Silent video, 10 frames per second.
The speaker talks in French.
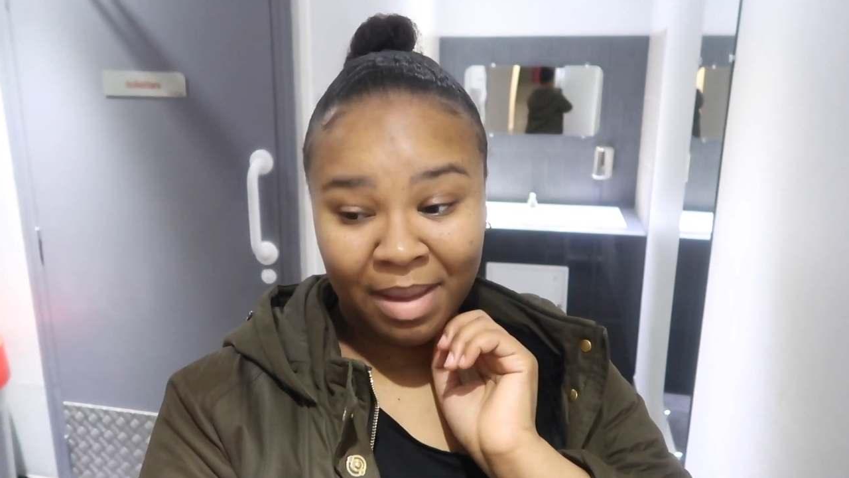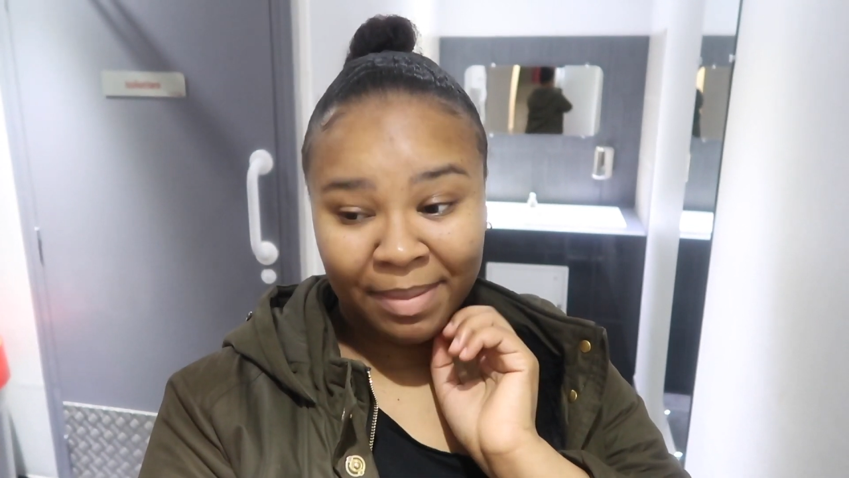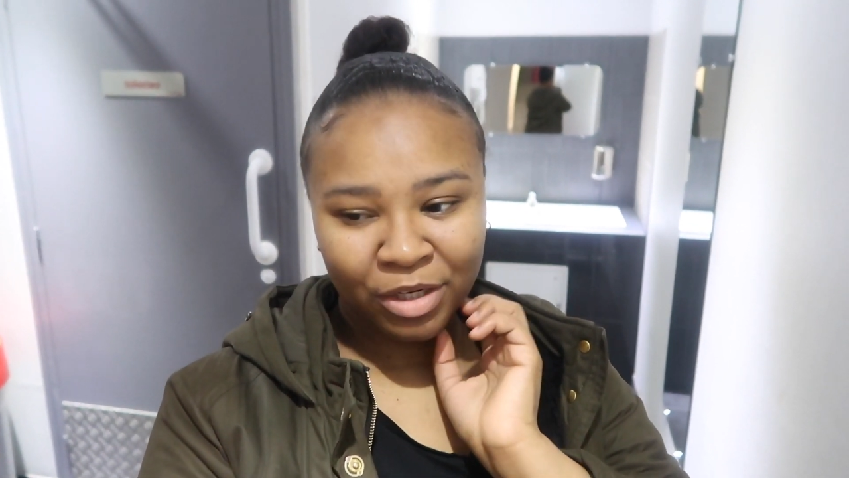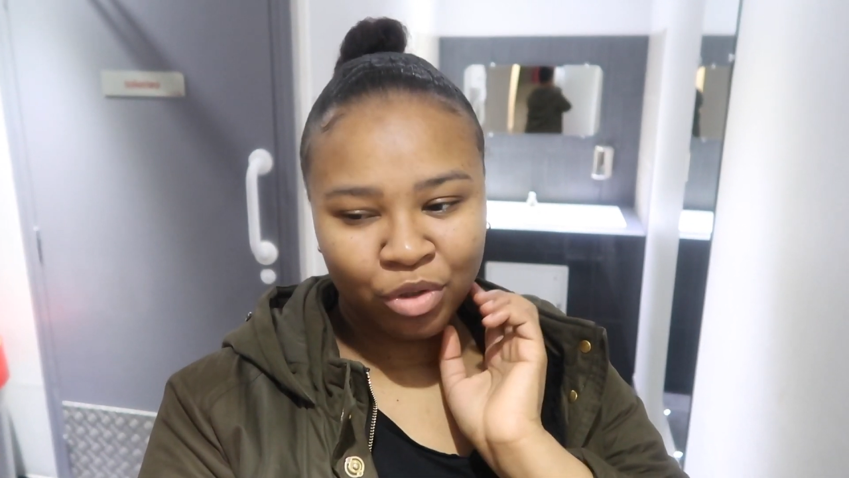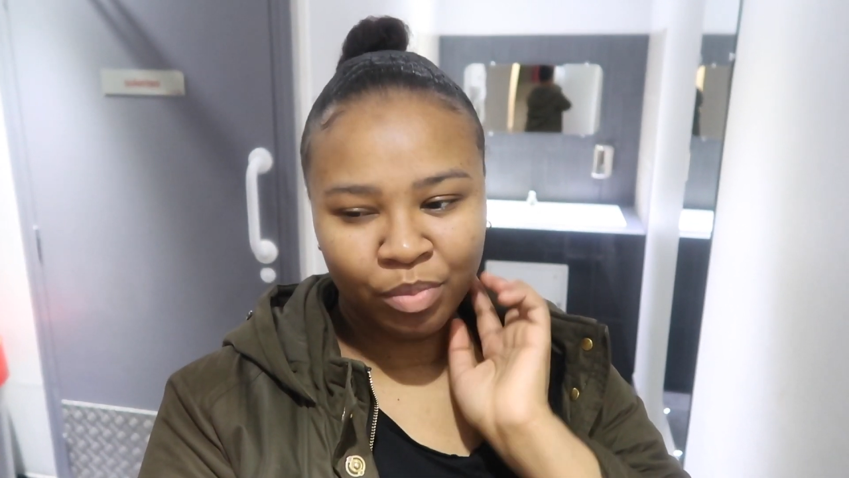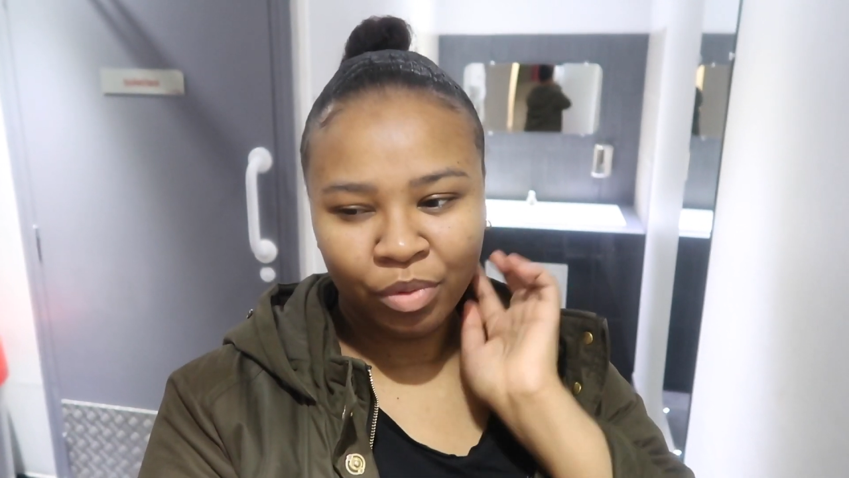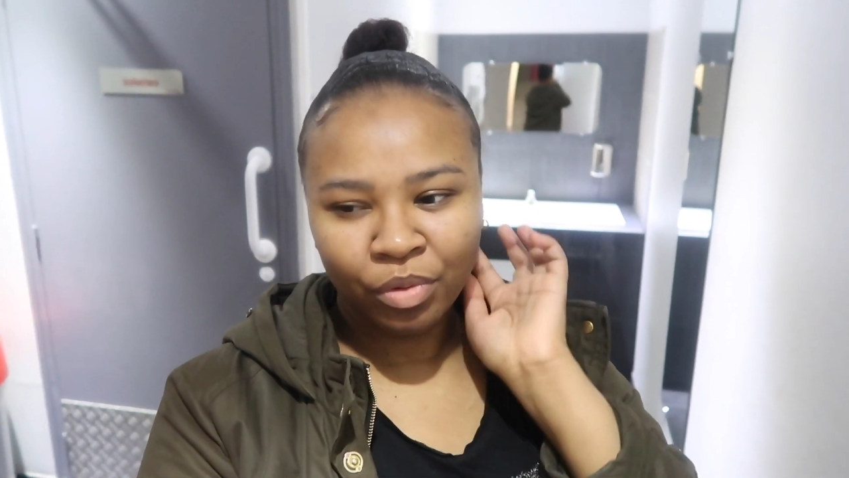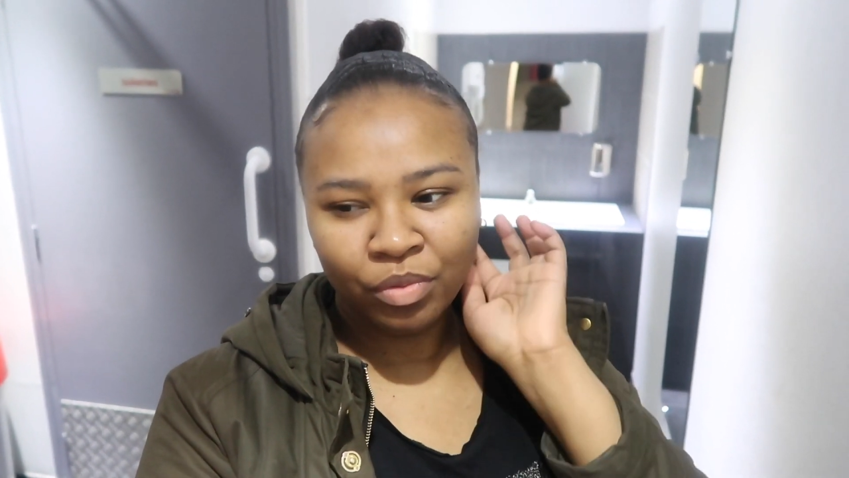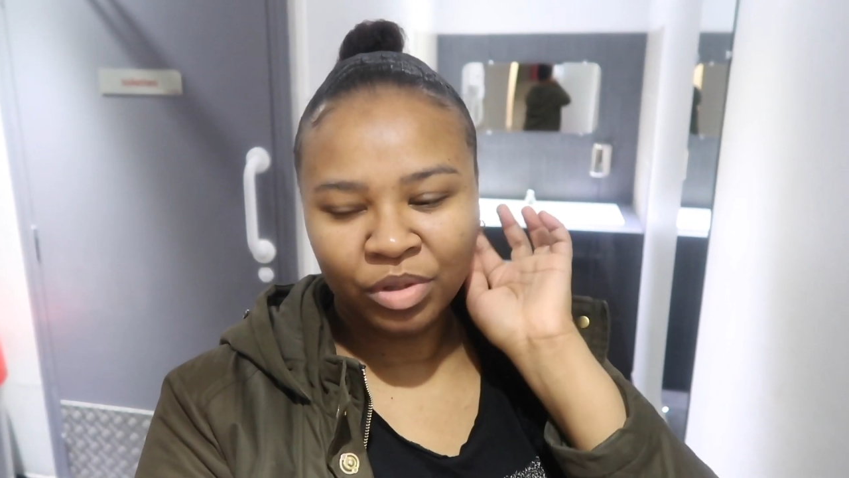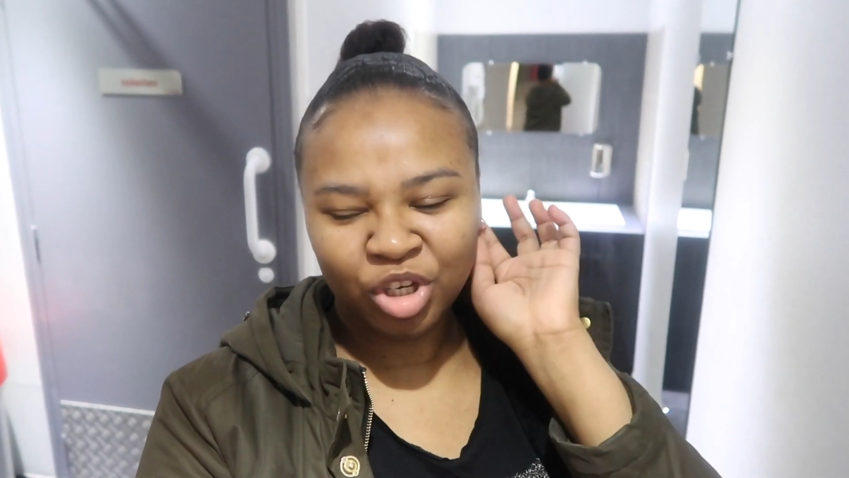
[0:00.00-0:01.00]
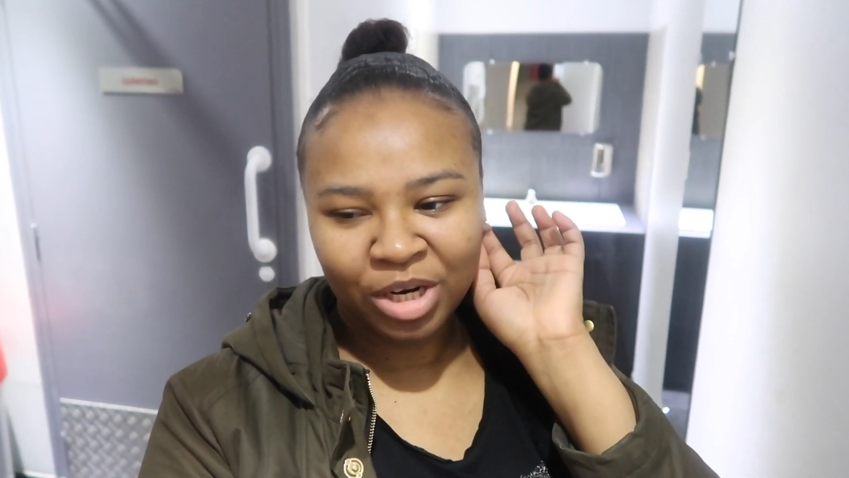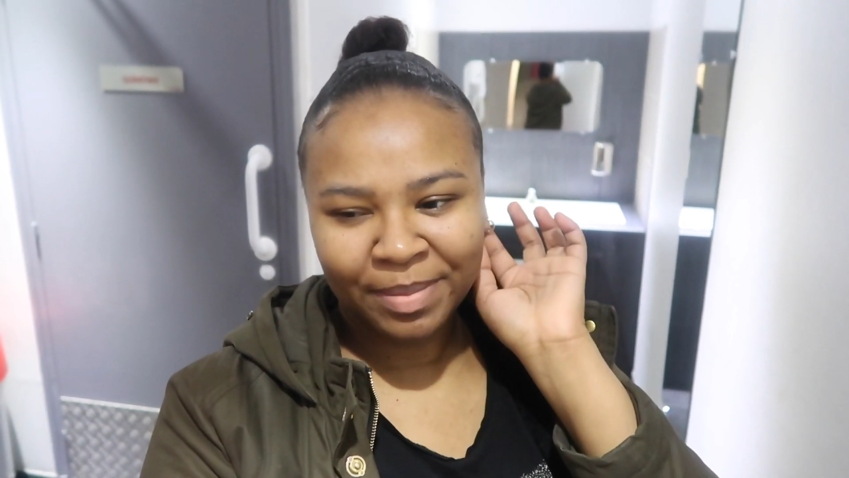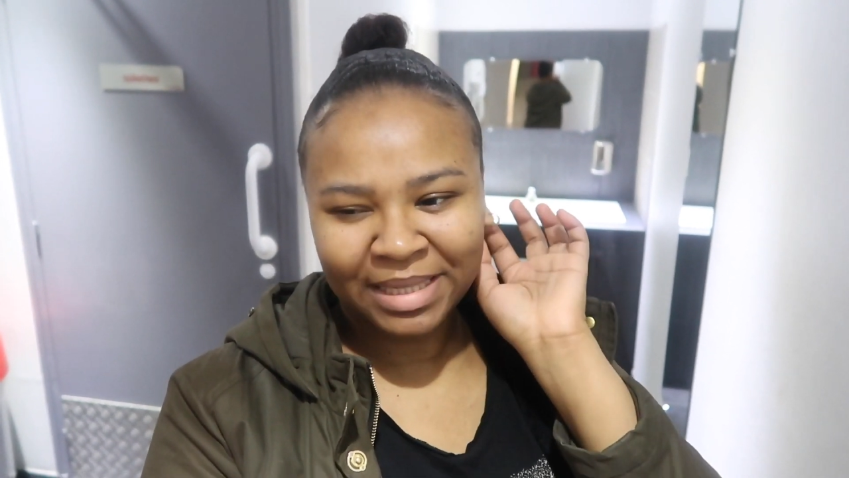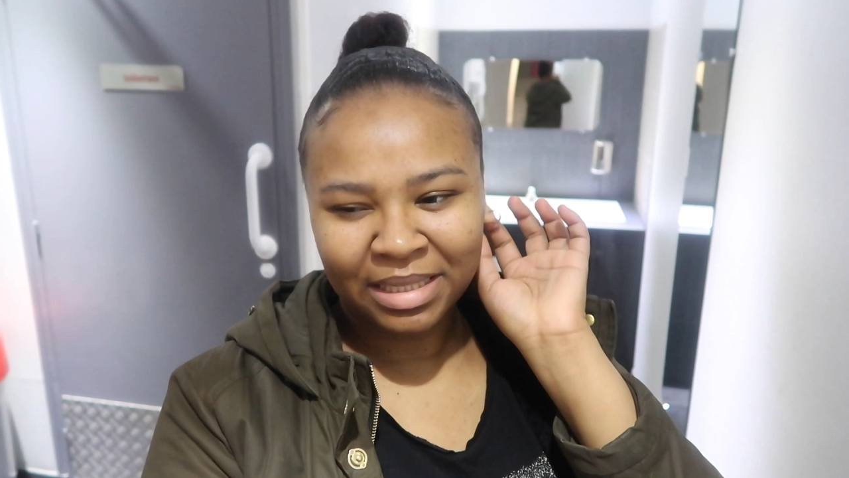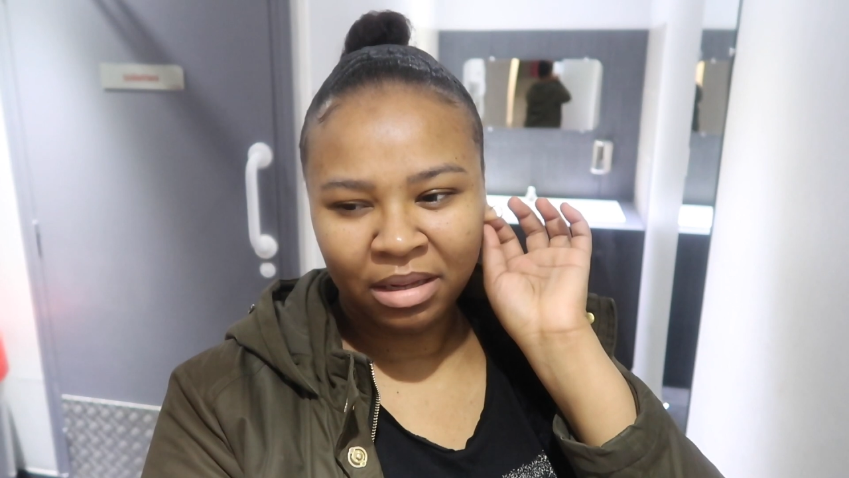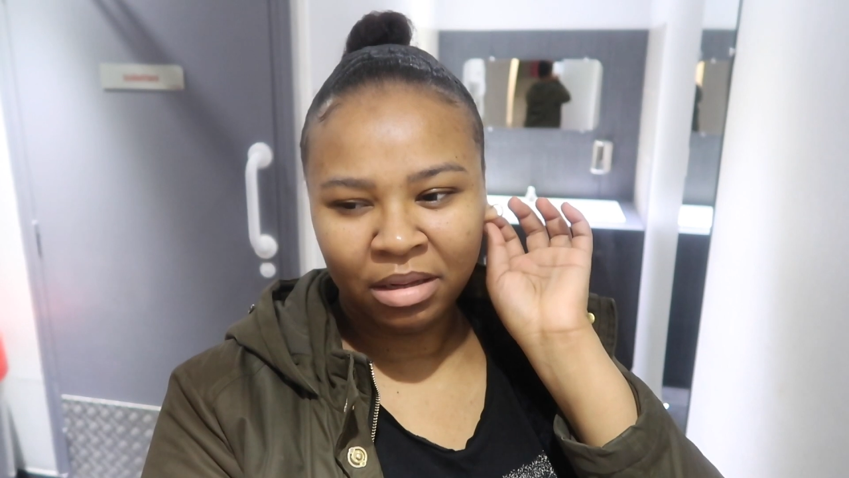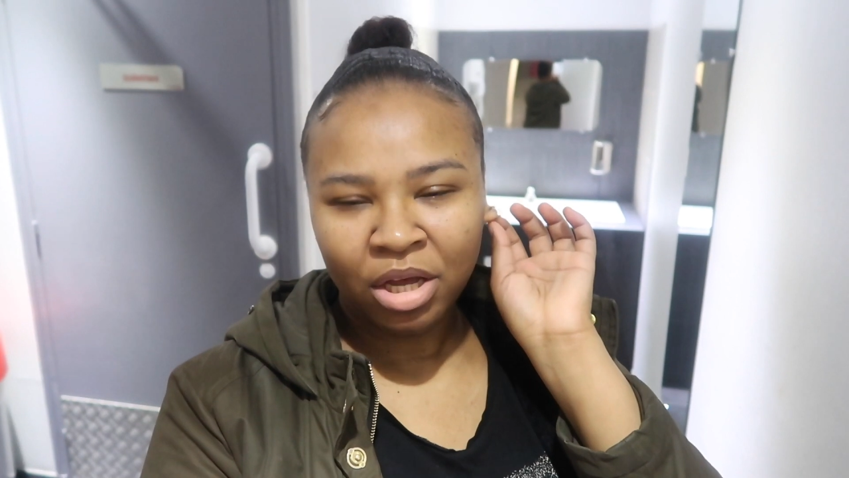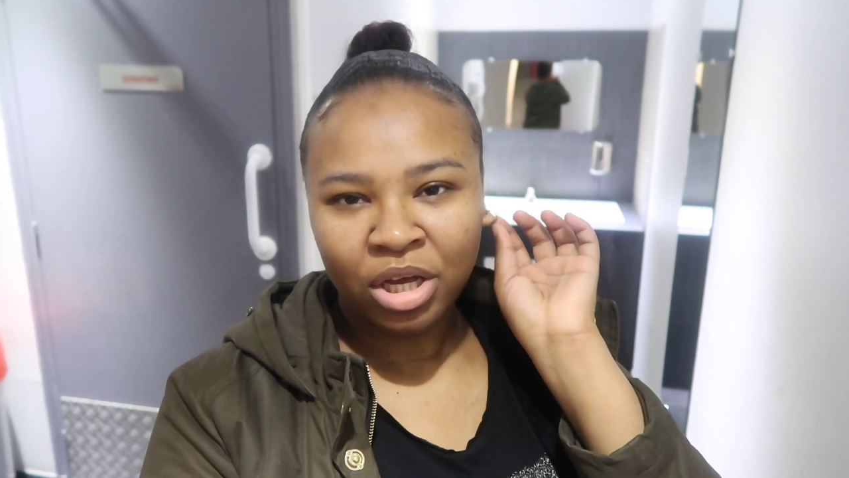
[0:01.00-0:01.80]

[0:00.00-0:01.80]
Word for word: mais après je suis plus retournée chez le médecin.